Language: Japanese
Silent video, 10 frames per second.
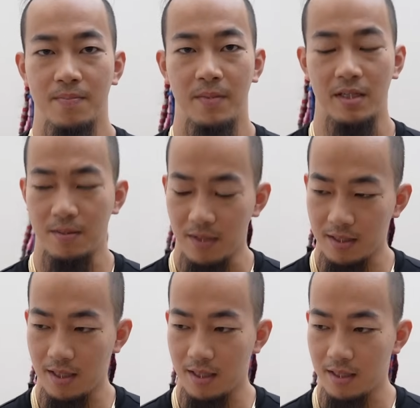まあ今
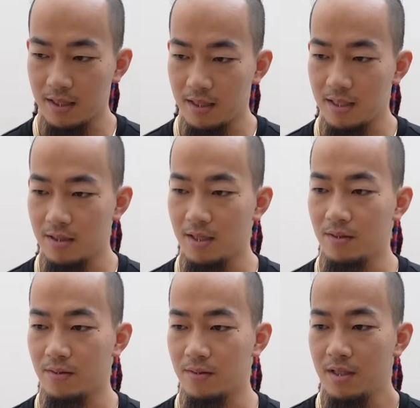更ですけ
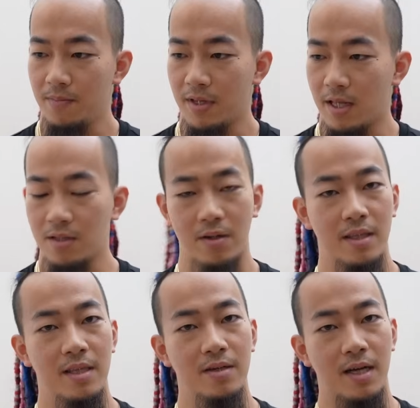ど今何を
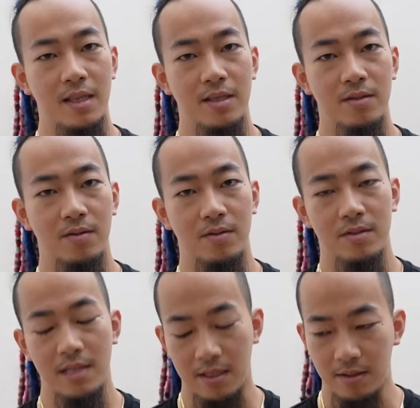やってるかっていうのを
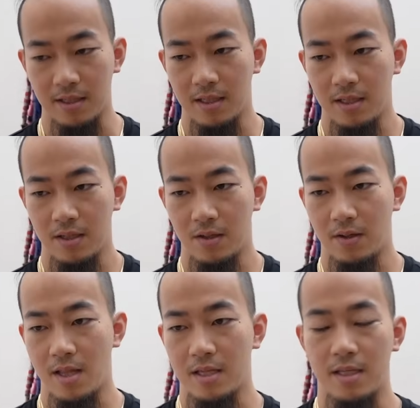ざっくり
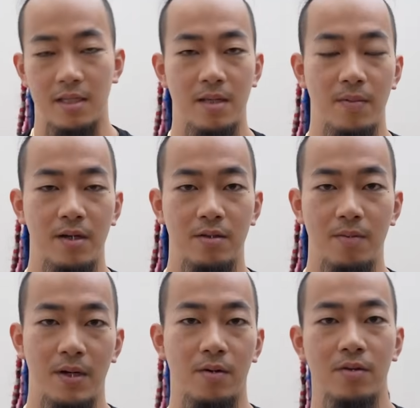お話しさせてもらう
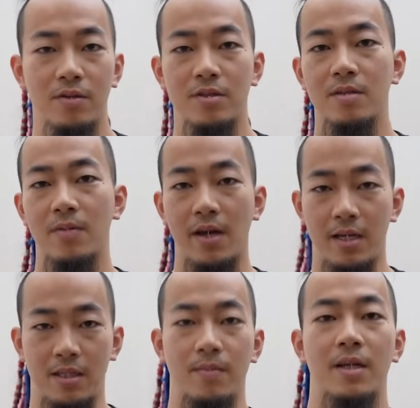と、まあ、この YouTube をや
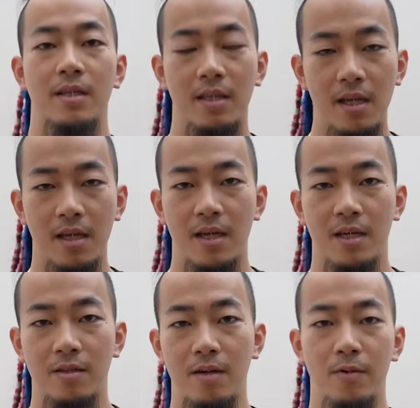らせてもらってて、
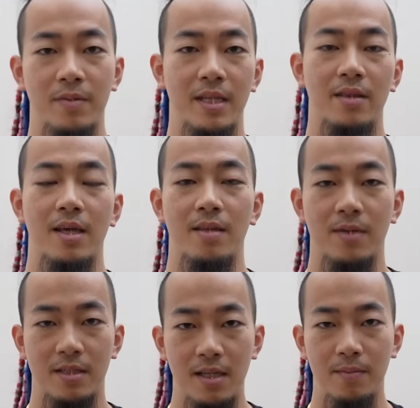それはもうみんなとやって
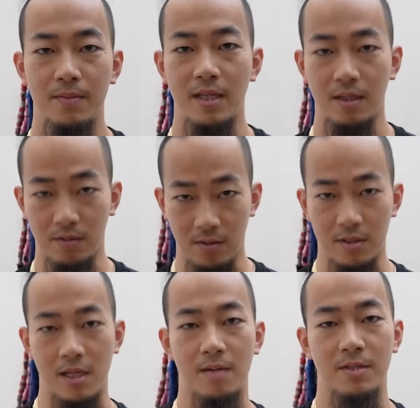ますね。みんなご
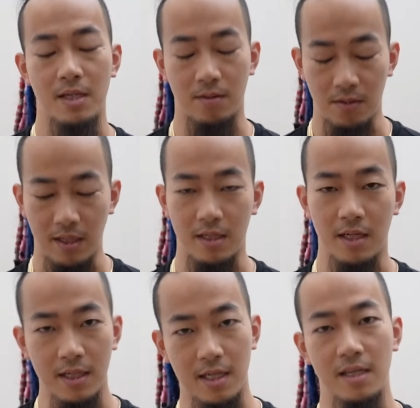存知、ハムちゃん、こんがり
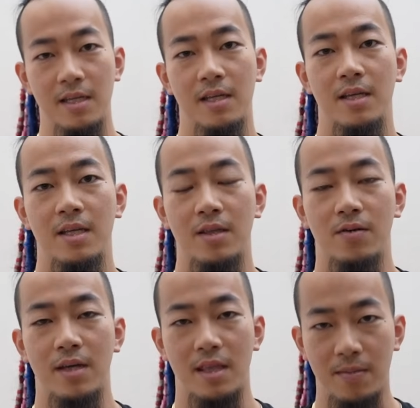りかさん
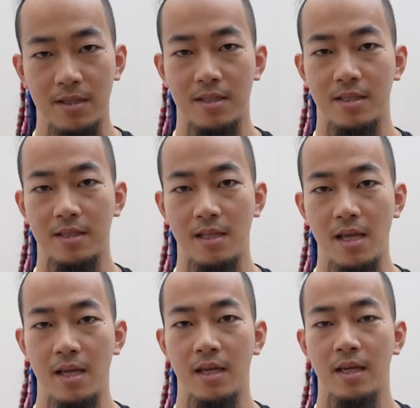とやってます。
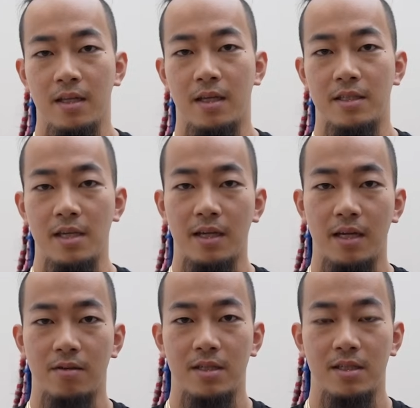で、だから前
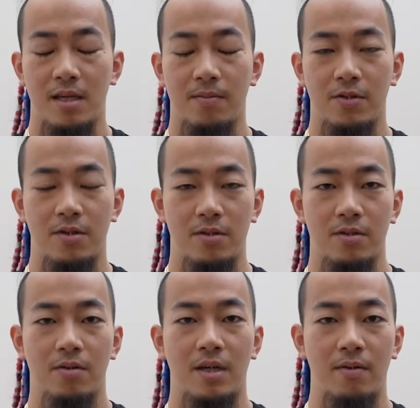回の人材募
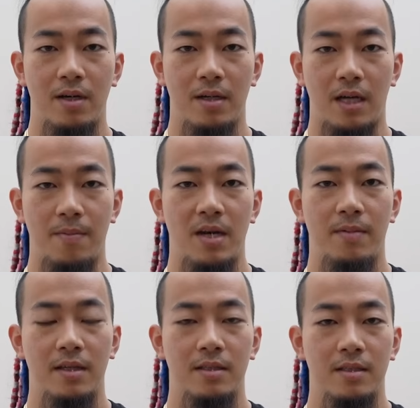集動画は
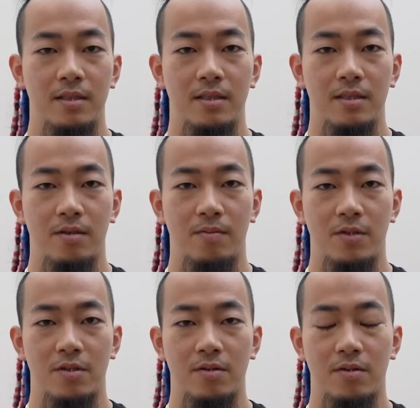カメラマンの
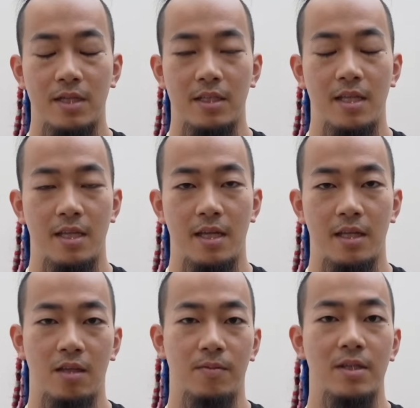募集をさせていただ
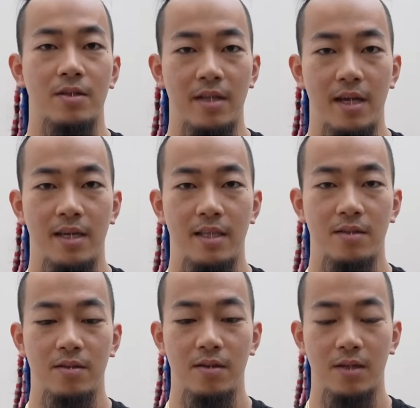いたと思うんですよね。で、
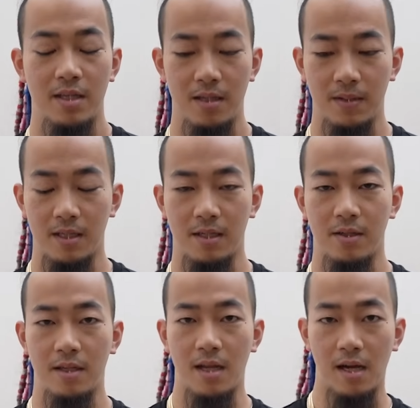その時に来て
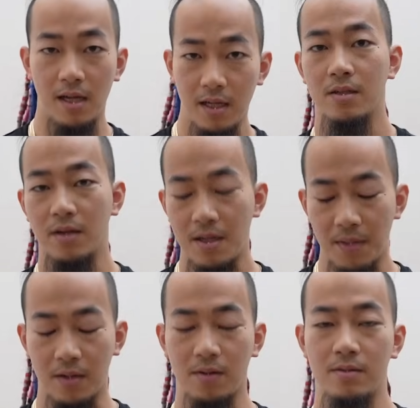くれた子が
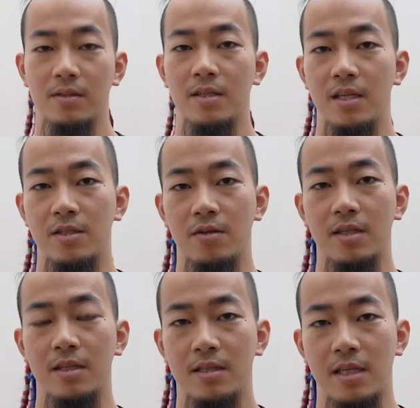今ここ一緒
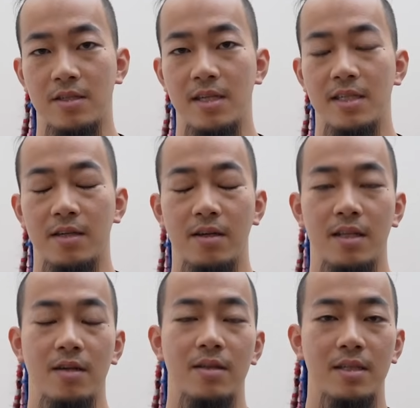に撮影してくれ
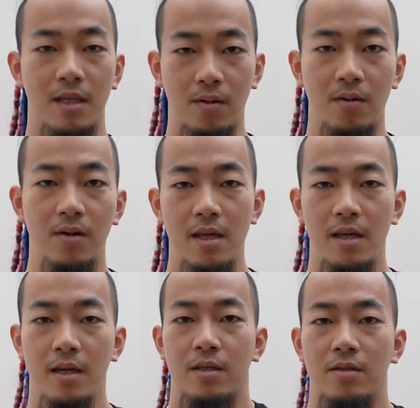てるんですけど。
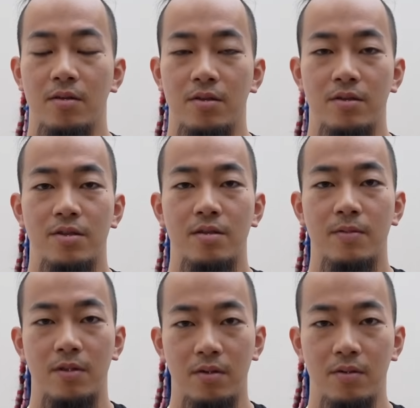で、その
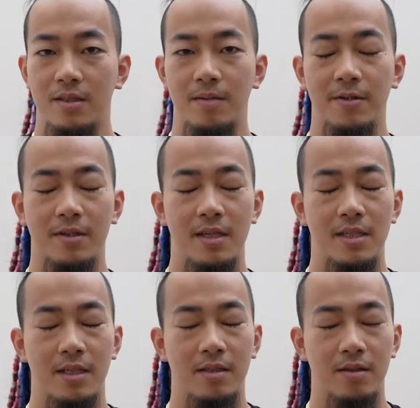YouTube と
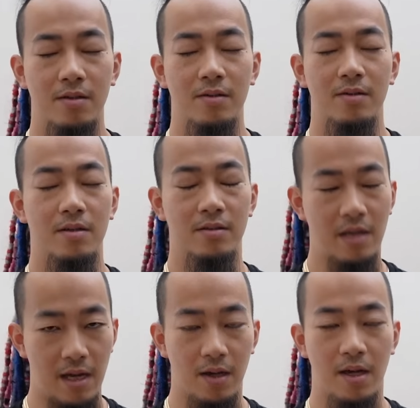レモンクラシックの
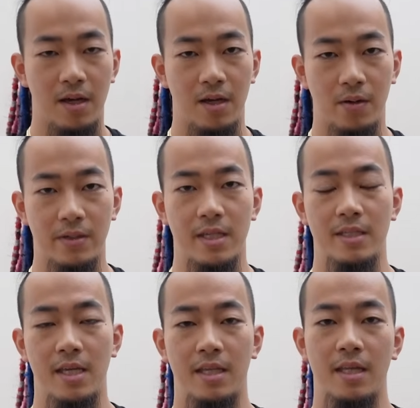運営をさ
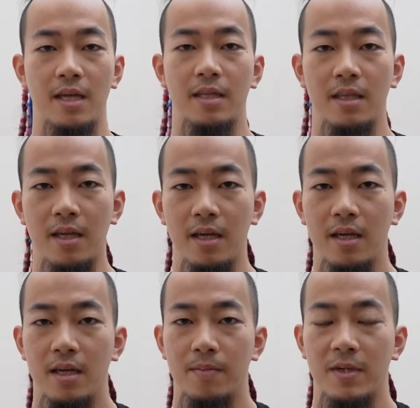せていただいてて、
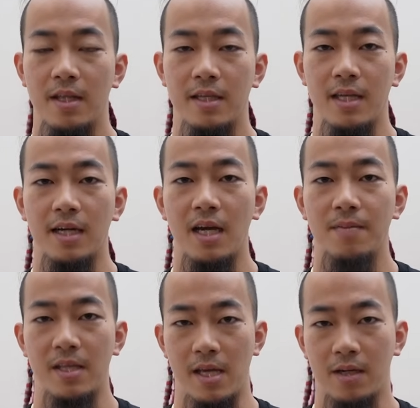まあ、第3回
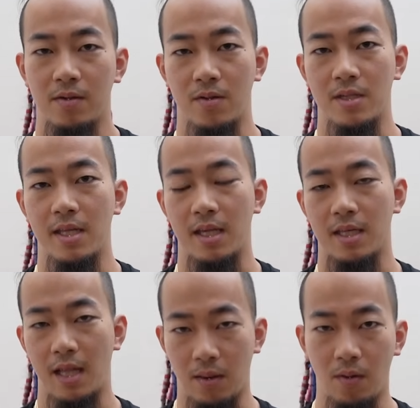まで今年で
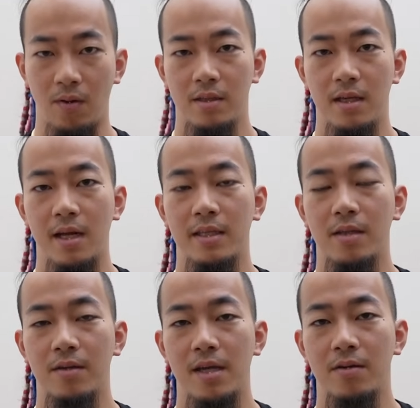来たと。で、来年
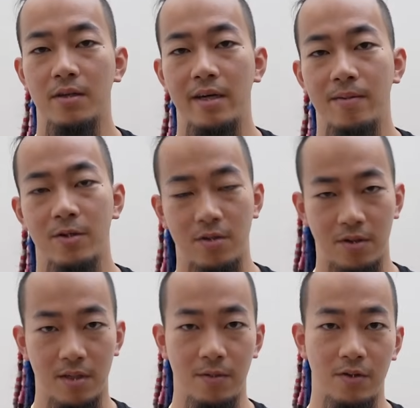の第4回はもうちょっ
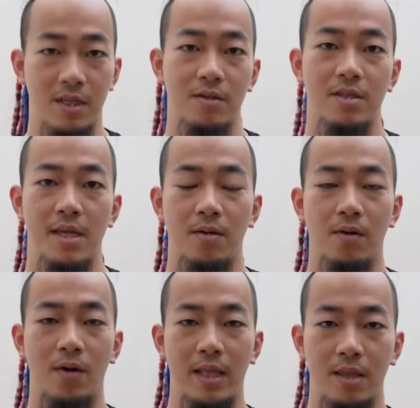と規模を大きくしてい
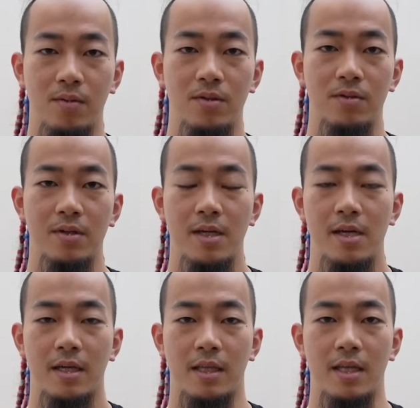こうかなという
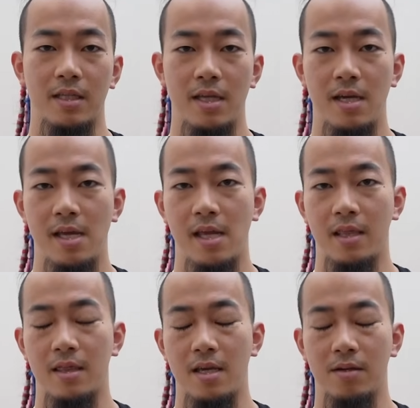形で
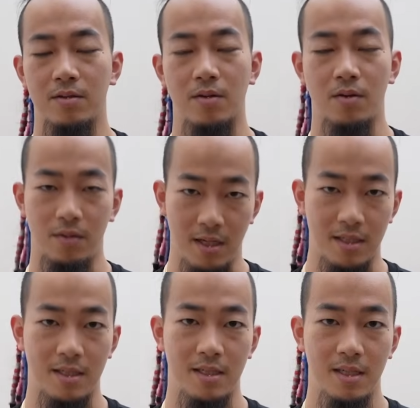やっているところで
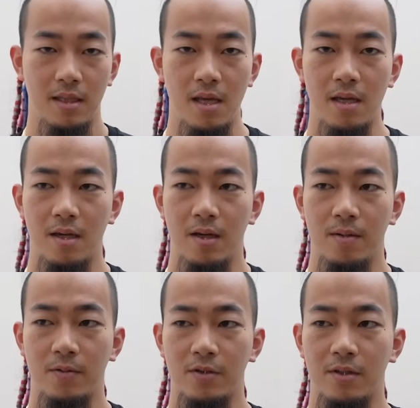す。で、
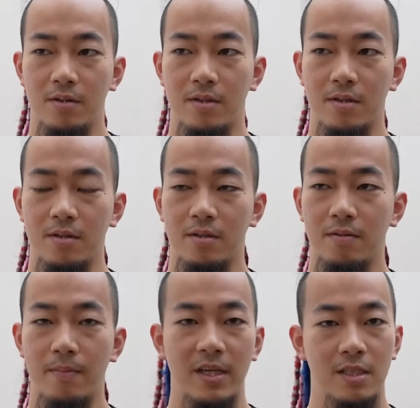もう一つ
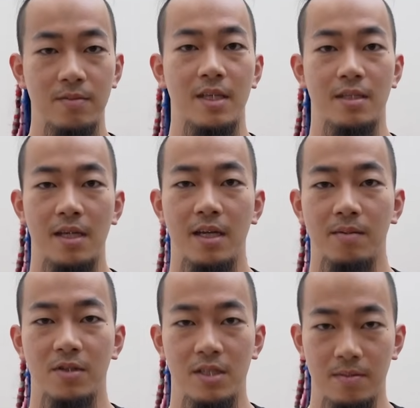は、まあ、ジムですね。
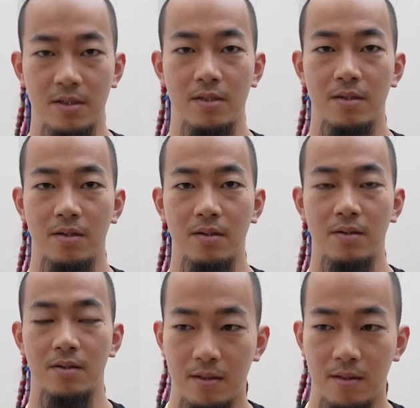レモンジムを